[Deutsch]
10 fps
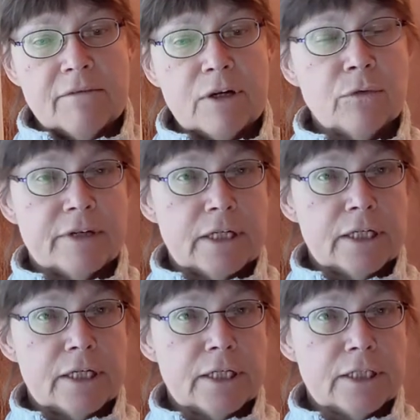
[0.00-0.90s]
Wenn du
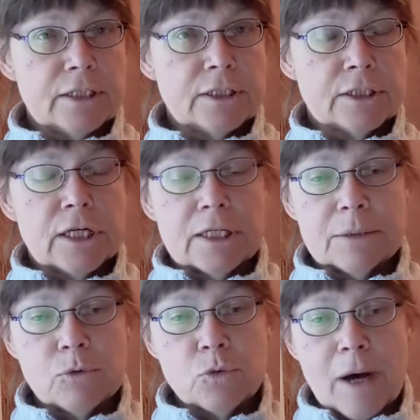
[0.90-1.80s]
weniger isst,
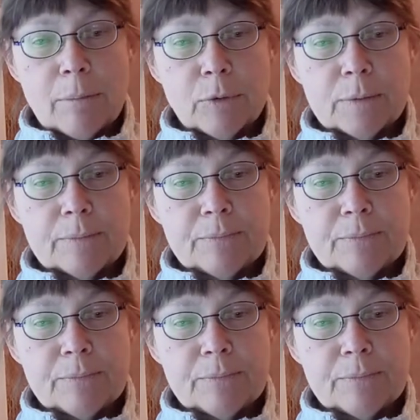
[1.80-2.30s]
nimmst du ab.